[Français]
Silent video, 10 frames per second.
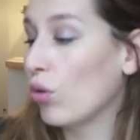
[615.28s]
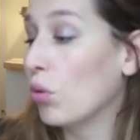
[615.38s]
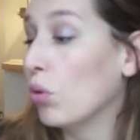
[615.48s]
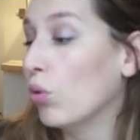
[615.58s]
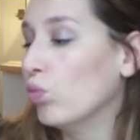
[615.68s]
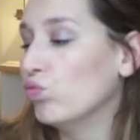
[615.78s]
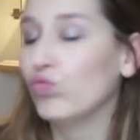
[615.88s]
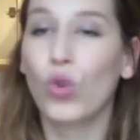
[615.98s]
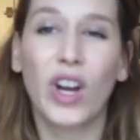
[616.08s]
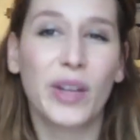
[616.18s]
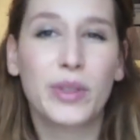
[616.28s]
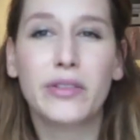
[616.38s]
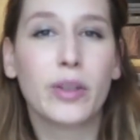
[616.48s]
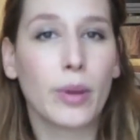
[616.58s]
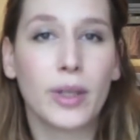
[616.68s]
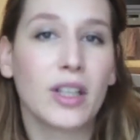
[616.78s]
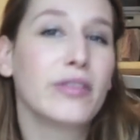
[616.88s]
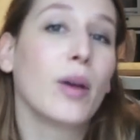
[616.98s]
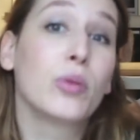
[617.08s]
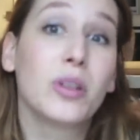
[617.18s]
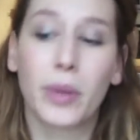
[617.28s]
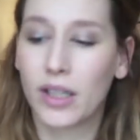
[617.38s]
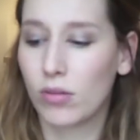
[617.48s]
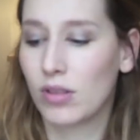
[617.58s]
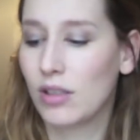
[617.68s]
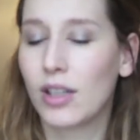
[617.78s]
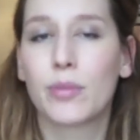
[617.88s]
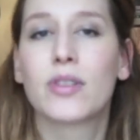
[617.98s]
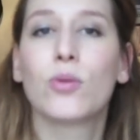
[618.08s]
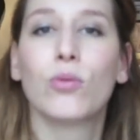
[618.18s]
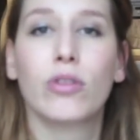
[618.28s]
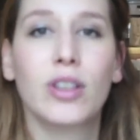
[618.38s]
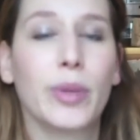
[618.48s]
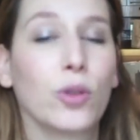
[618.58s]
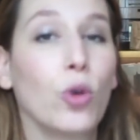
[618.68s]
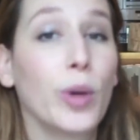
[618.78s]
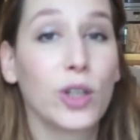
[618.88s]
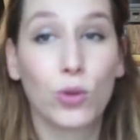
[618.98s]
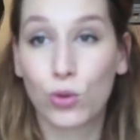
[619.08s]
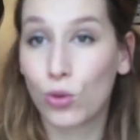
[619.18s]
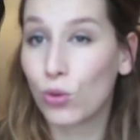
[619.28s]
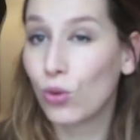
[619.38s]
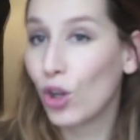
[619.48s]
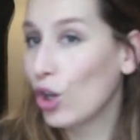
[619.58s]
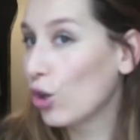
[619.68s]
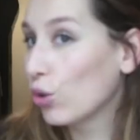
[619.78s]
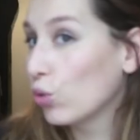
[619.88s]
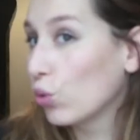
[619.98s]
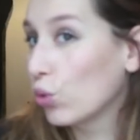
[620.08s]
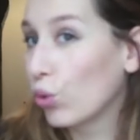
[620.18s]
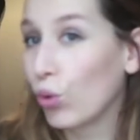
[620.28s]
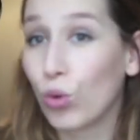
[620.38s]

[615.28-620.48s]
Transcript: ouais, et puis il fait pas mal, il fait un peu des paquets aussi quand même si on n'est pas trop précautionneux. Donc